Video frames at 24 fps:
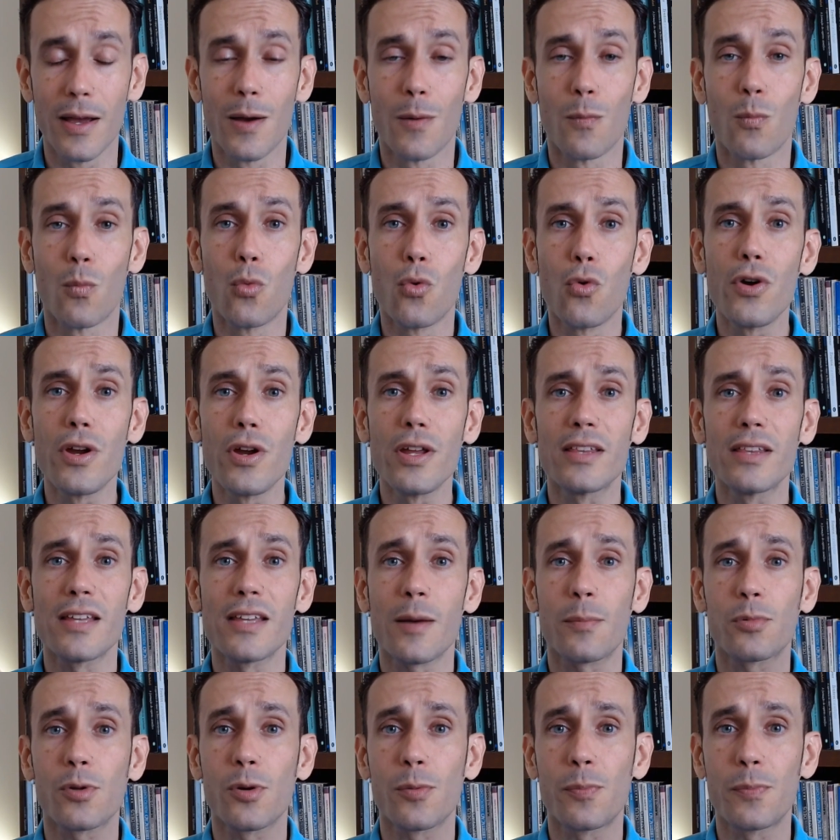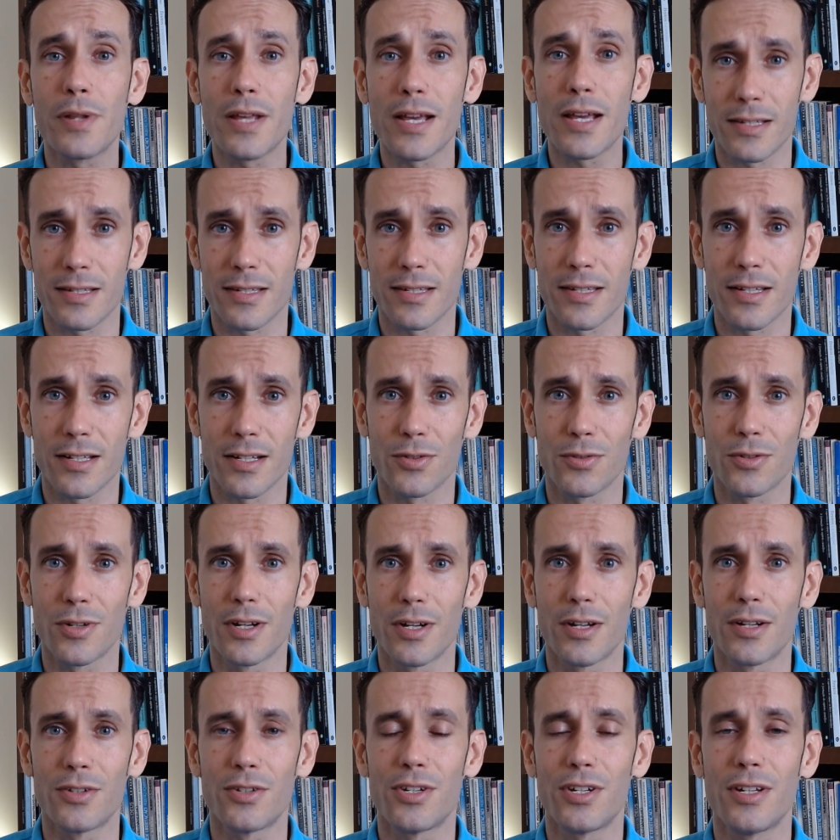Muita apropriação
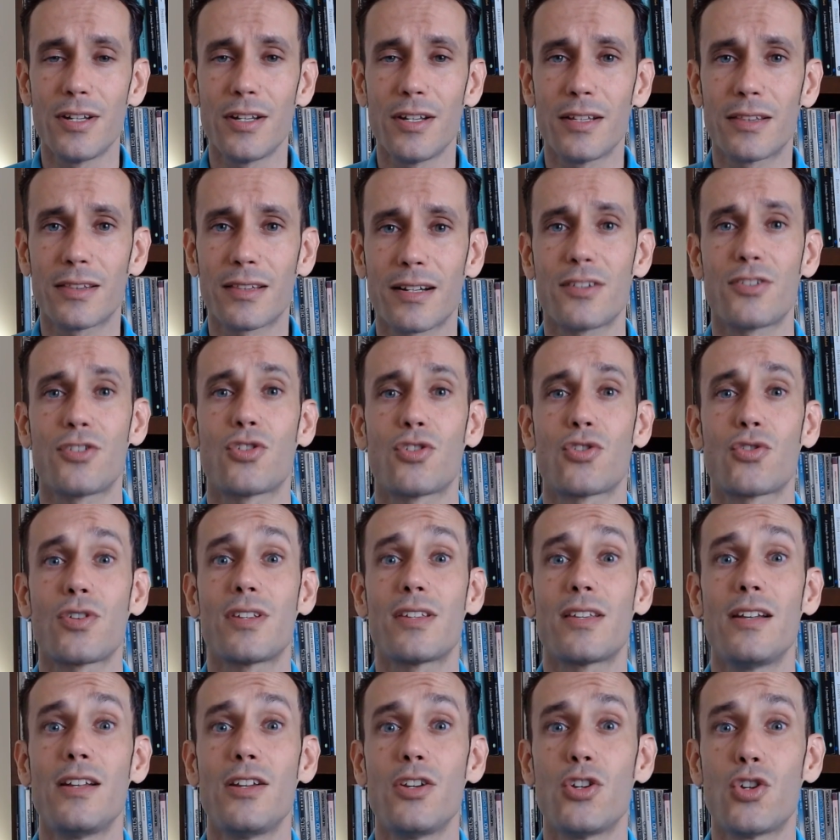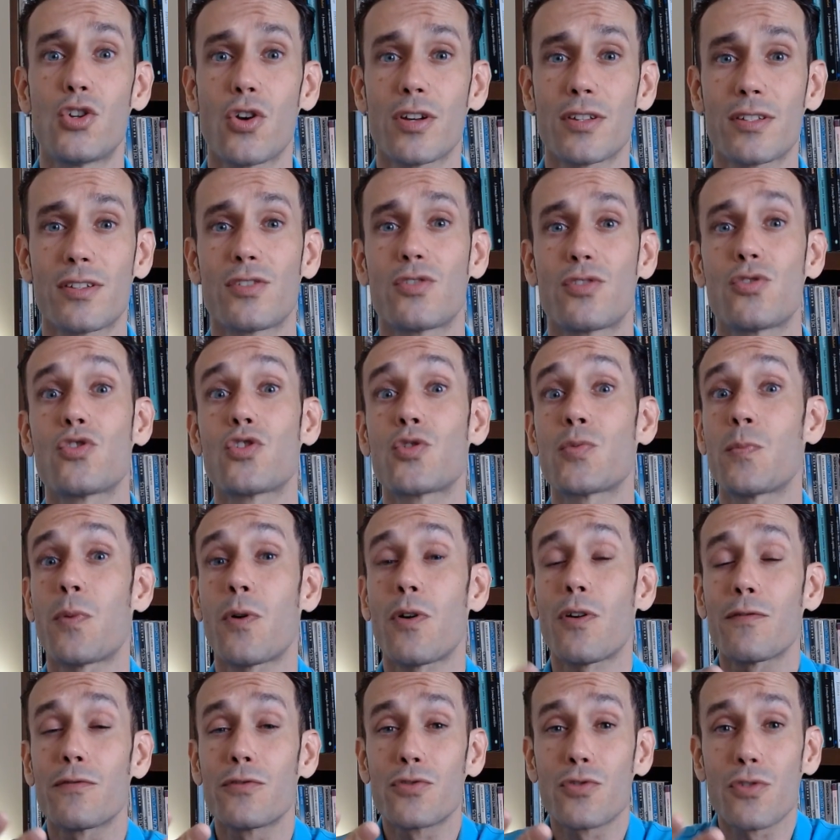de tradições religiosas dos
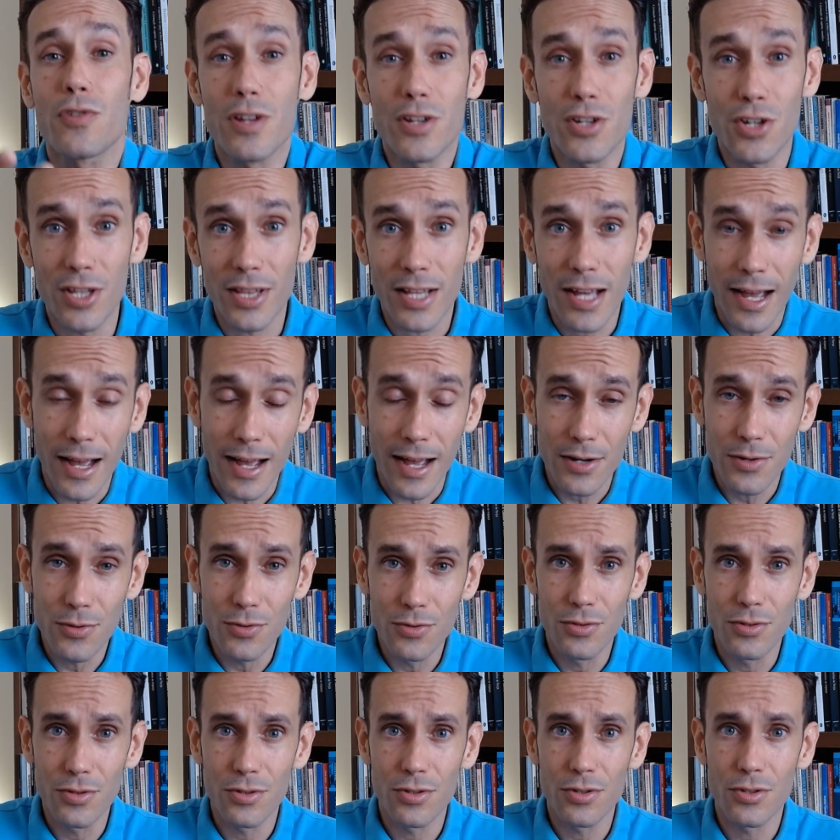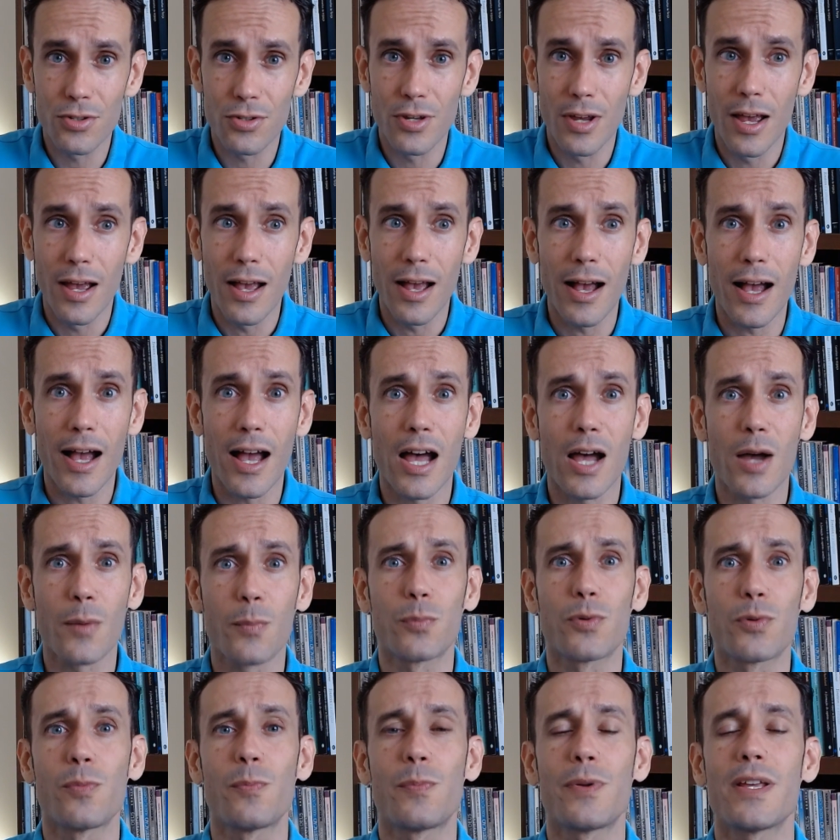povos originários,
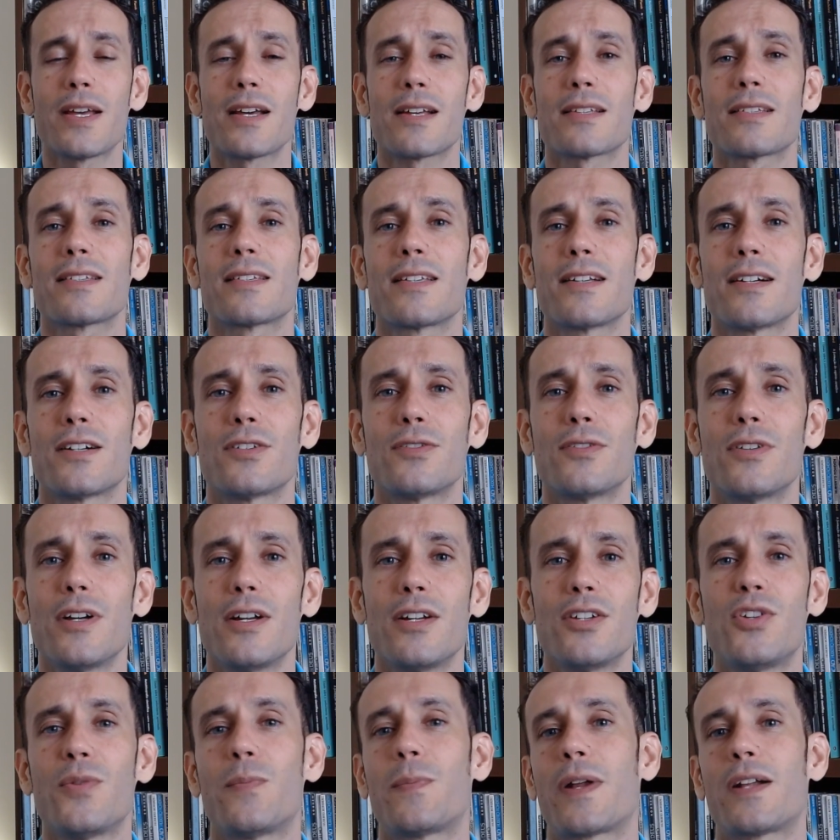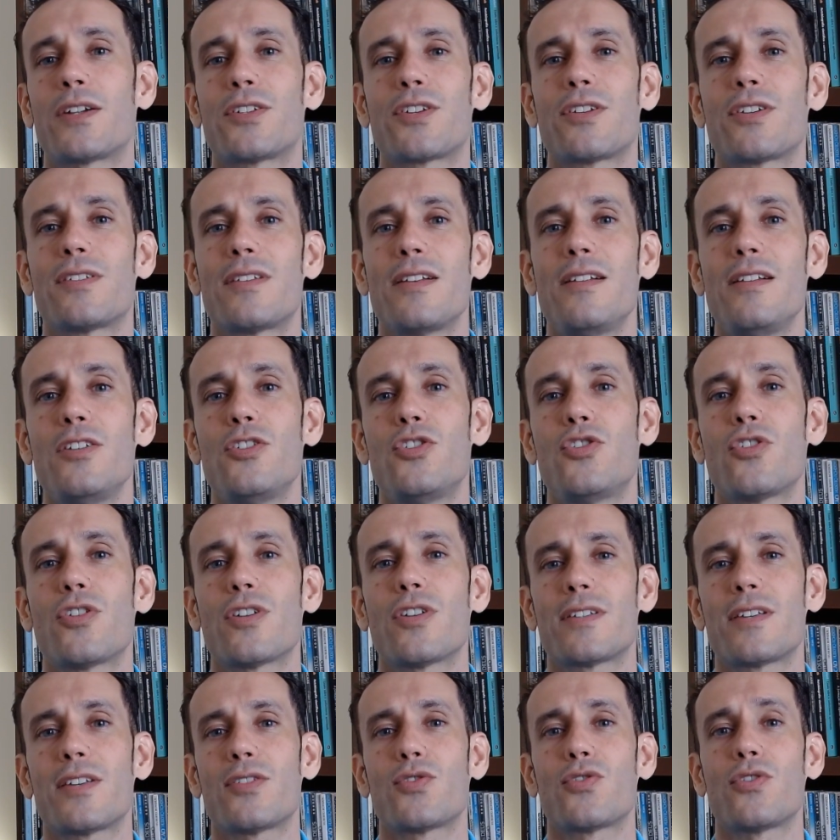apropriação de práticas
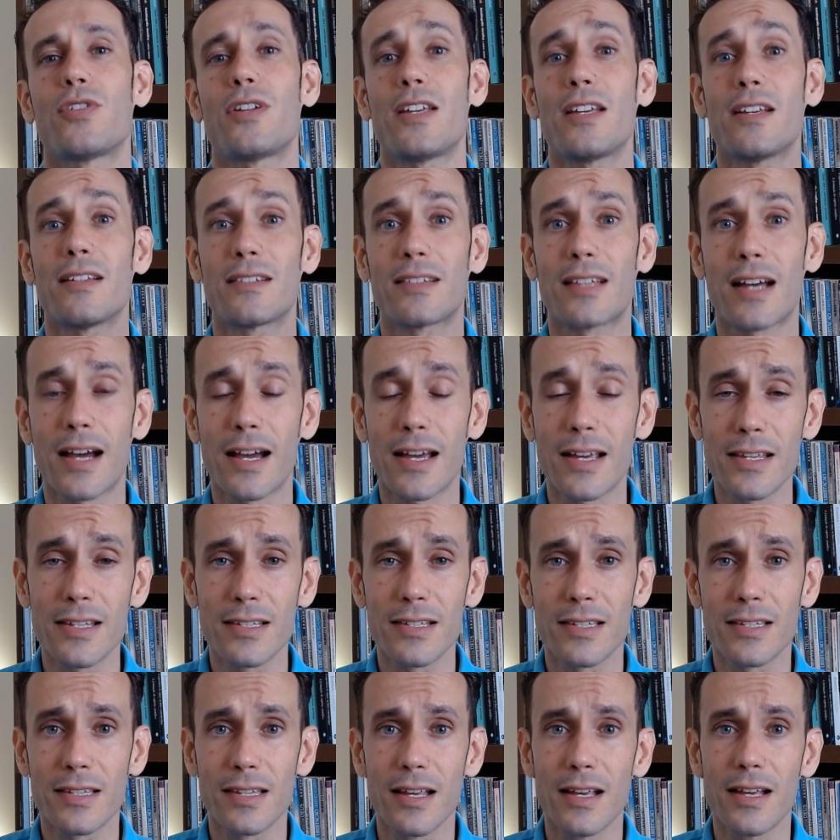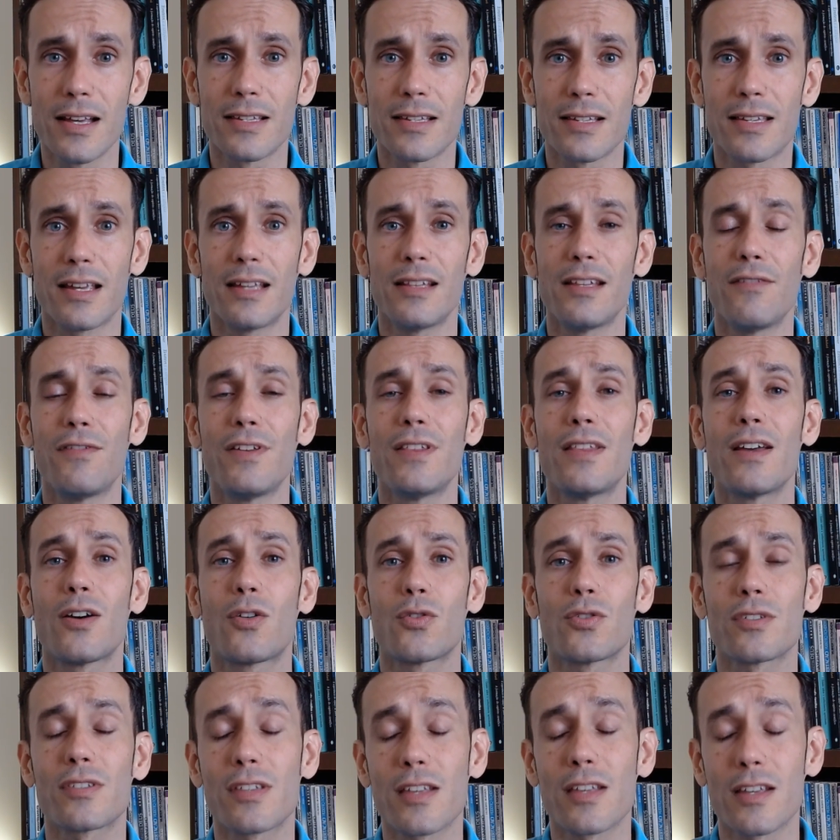religiosas orientais, sem a devida
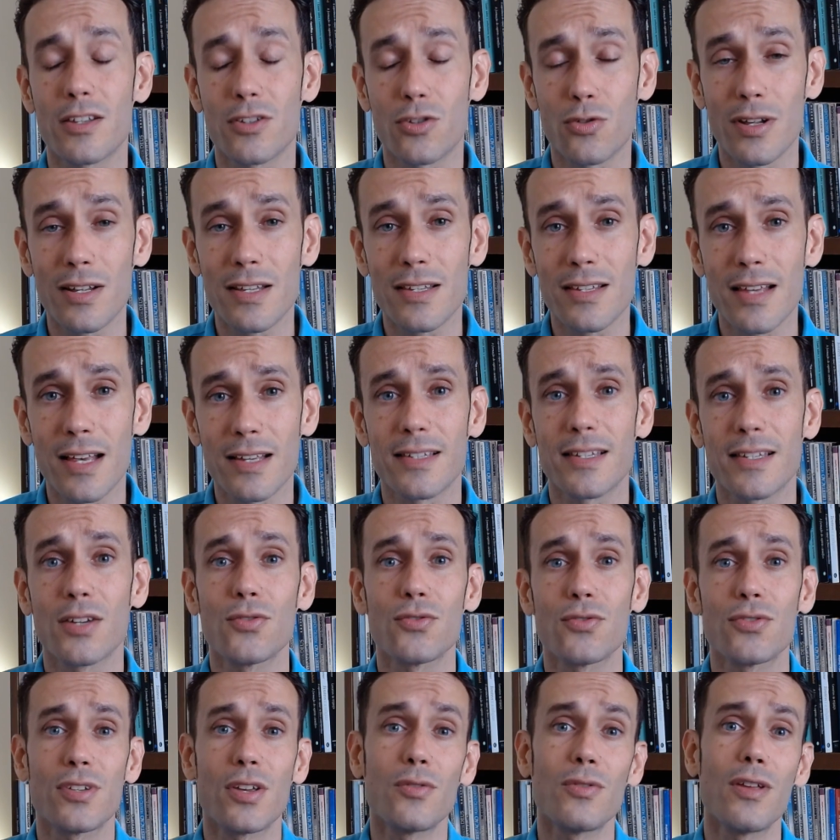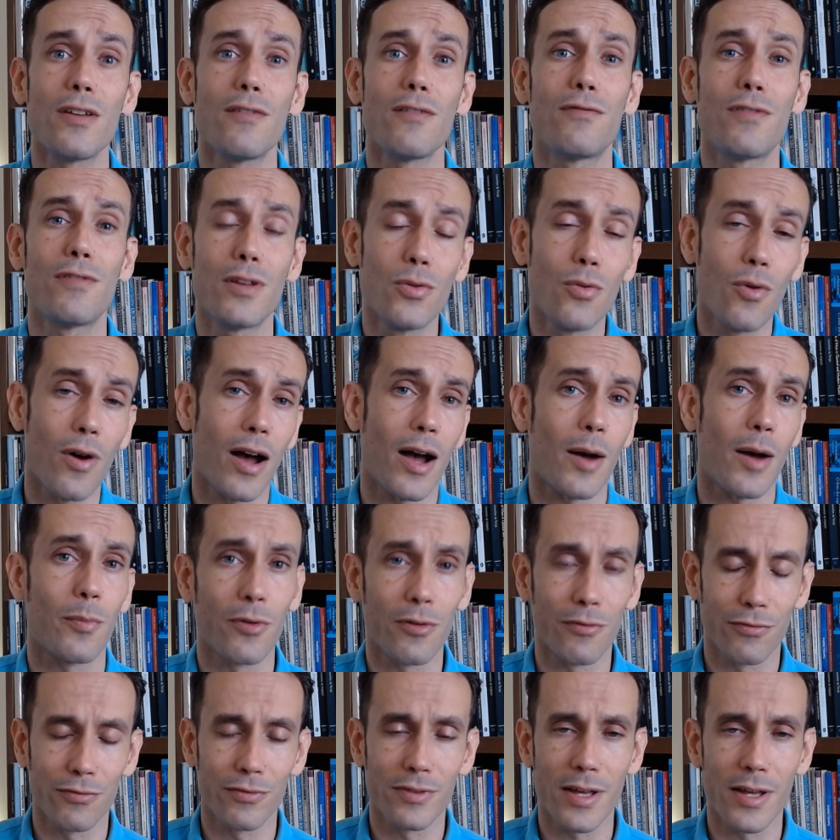contextualização, sem o devido
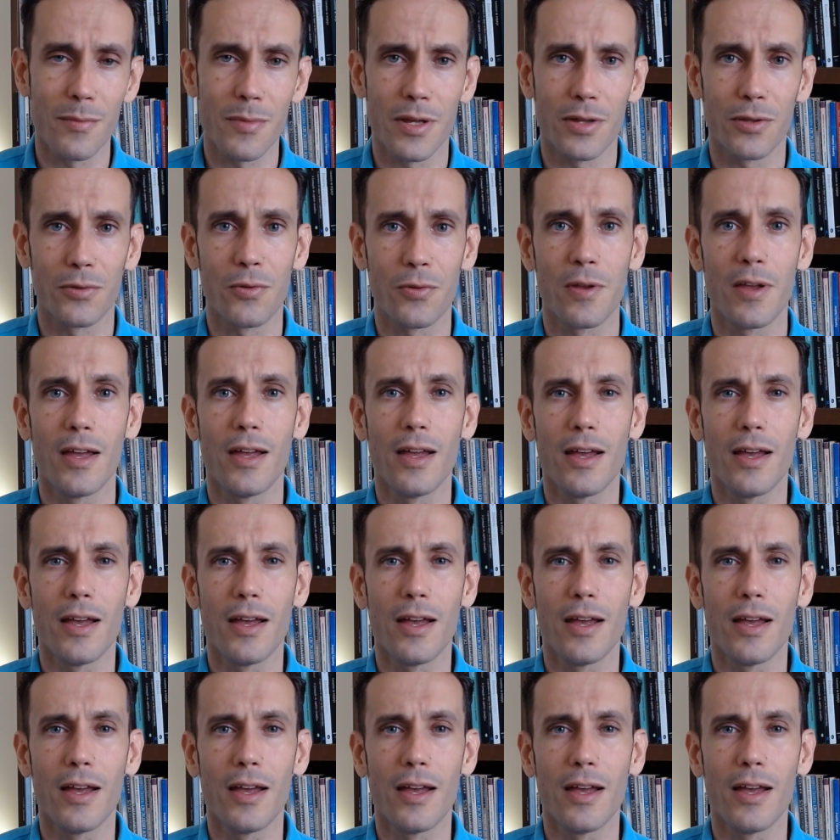aprofundamento.